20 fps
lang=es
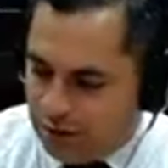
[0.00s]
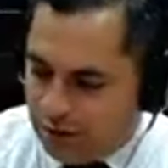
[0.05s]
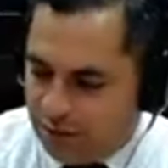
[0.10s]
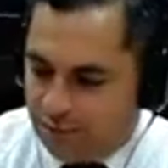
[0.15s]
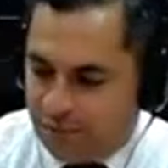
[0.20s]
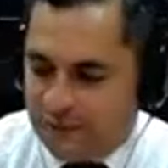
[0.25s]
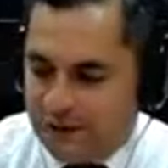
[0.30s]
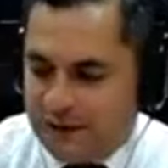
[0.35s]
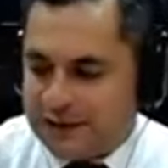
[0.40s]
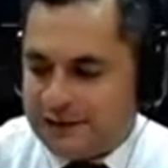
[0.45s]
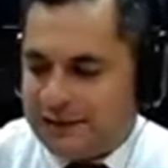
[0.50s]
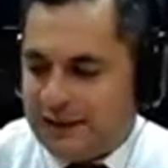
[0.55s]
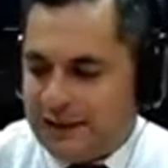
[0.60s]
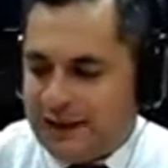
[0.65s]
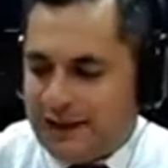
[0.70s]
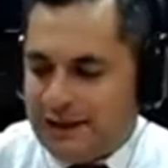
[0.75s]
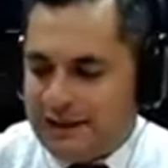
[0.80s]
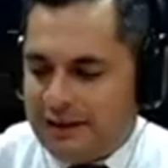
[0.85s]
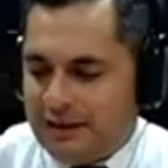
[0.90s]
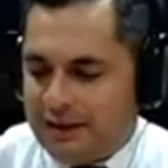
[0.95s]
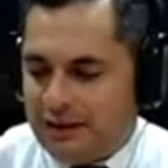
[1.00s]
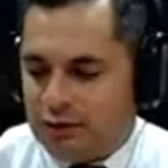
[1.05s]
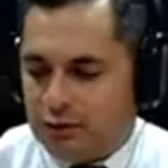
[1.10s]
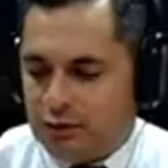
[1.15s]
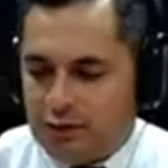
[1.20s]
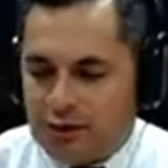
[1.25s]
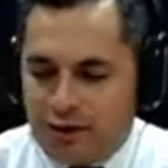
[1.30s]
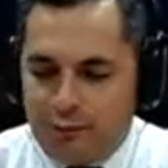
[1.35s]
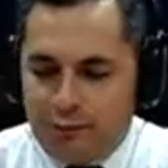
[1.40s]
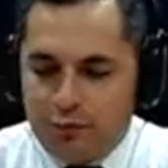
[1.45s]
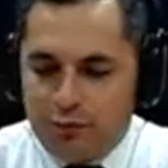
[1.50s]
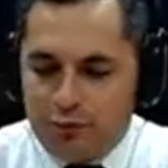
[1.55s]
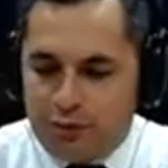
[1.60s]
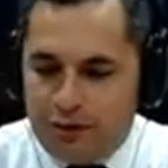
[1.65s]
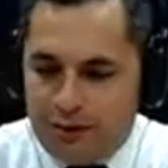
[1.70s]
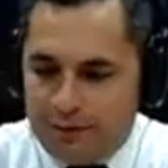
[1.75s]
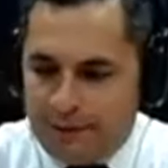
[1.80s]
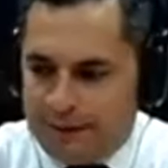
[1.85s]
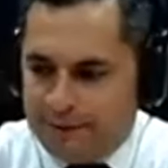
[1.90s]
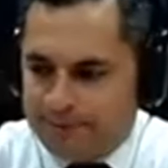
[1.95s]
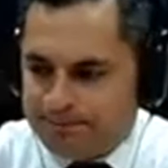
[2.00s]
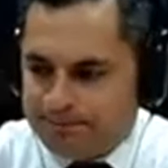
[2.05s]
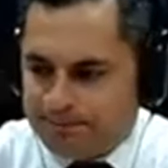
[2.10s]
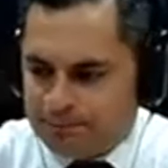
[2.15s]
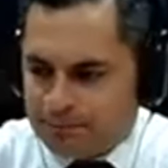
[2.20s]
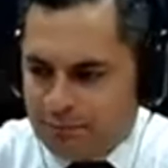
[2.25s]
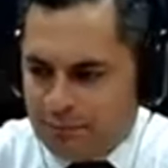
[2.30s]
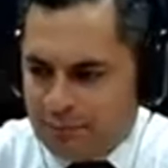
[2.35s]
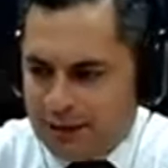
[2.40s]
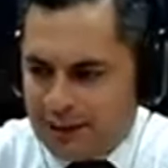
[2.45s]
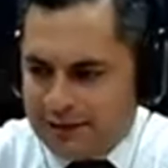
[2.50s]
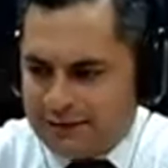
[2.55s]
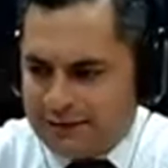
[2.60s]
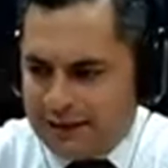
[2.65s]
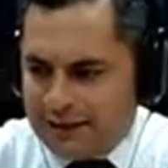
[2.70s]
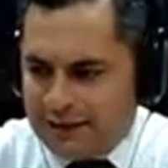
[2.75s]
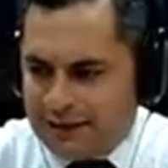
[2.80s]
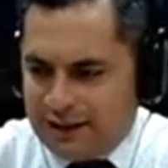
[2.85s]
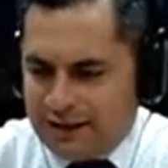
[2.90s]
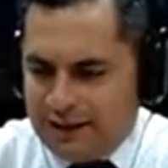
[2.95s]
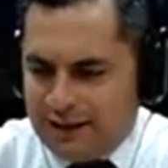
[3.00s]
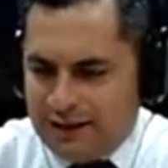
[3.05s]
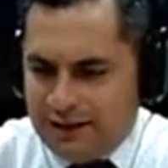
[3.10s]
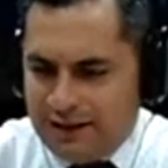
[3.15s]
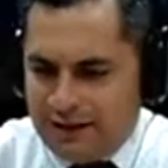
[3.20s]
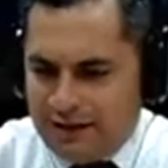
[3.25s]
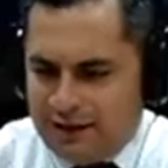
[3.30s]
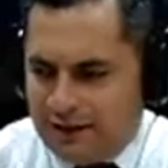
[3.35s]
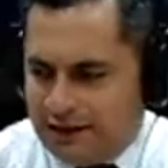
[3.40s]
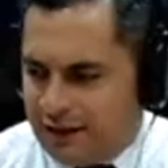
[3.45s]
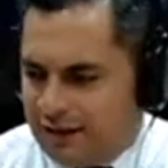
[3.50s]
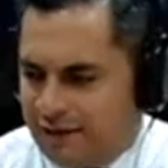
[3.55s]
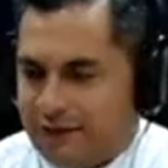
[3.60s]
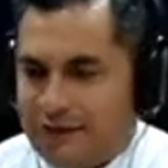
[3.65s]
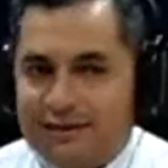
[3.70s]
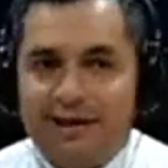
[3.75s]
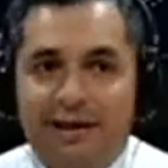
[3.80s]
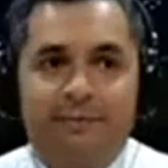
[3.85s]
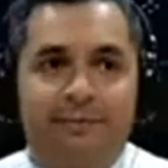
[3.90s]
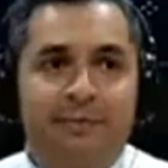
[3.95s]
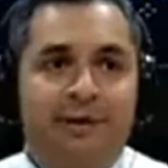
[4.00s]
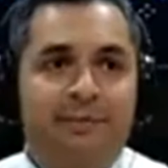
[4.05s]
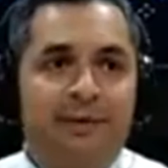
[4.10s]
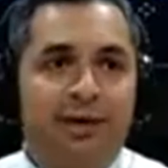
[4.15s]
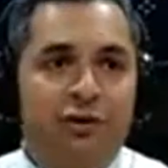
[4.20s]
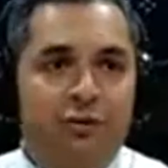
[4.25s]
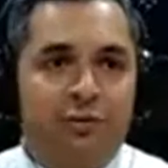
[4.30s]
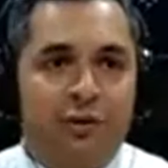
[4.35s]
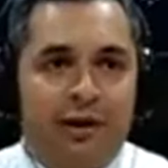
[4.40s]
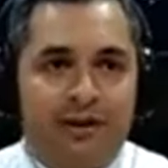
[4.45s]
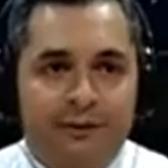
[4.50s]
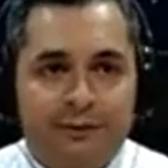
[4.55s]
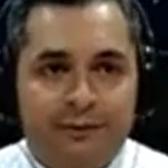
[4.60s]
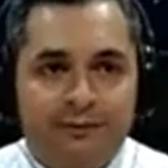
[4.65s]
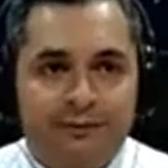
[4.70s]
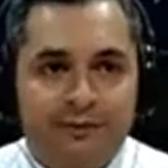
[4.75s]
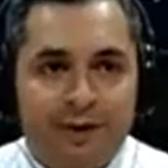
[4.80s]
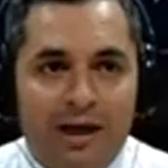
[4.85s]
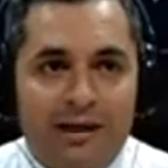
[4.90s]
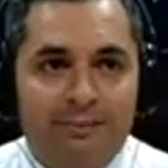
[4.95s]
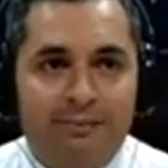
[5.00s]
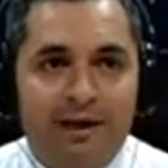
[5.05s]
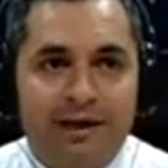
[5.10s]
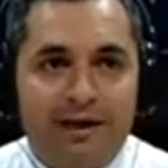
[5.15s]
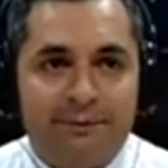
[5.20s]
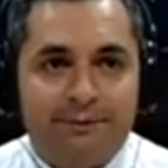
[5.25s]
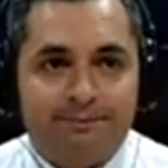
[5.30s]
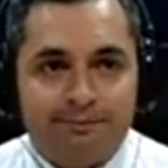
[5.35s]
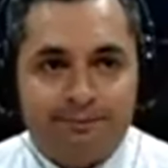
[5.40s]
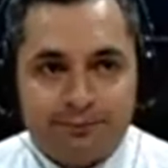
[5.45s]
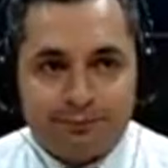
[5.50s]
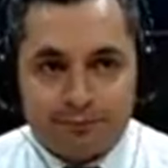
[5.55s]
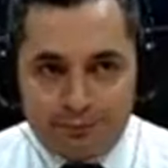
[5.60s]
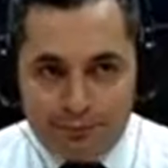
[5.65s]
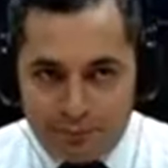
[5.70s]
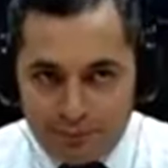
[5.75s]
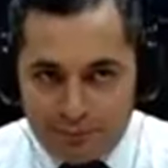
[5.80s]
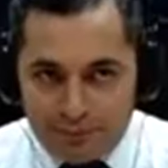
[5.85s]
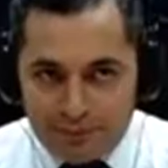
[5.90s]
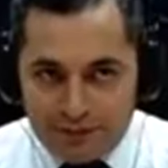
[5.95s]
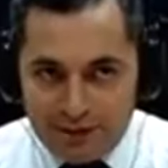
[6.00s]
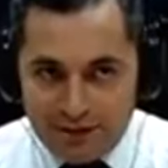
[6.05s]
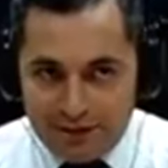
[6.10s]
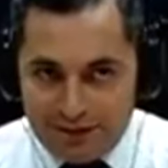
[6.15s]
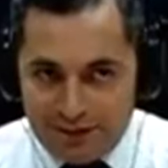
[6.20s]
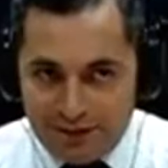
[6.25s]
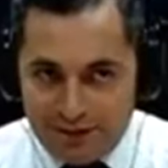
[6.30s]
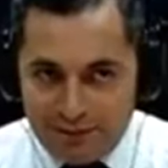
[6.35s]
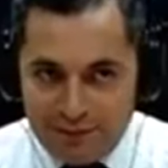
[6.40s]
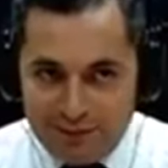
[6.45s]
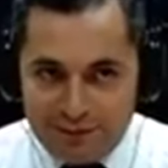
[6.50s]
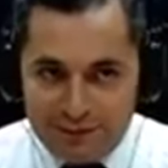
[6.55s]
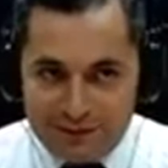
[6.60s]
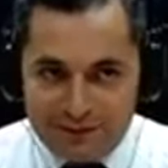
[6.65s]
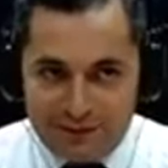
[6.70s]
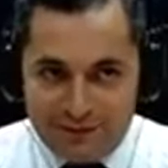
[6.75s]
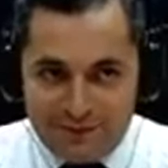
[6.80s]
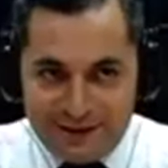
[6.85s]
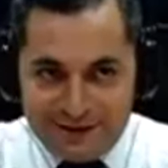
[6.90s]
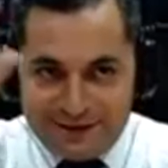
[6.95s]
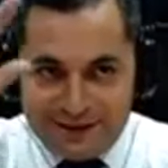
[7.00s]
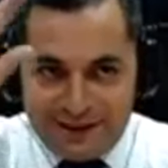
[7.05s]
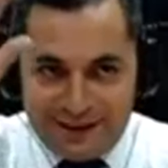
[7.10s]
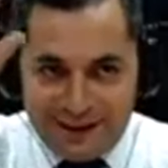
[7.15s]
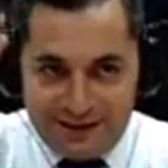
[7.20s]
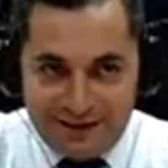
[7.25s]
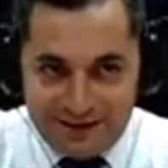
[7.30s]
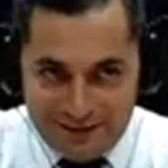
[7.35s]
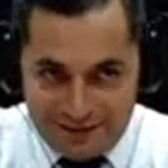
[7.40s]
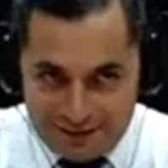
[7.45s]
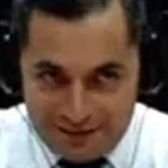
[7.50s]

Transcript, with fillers: Fíjese que ayer tocamos un tema acerca de, a ver si Amber me ayuda, Ámbar, eh, no me escucha, parece allá.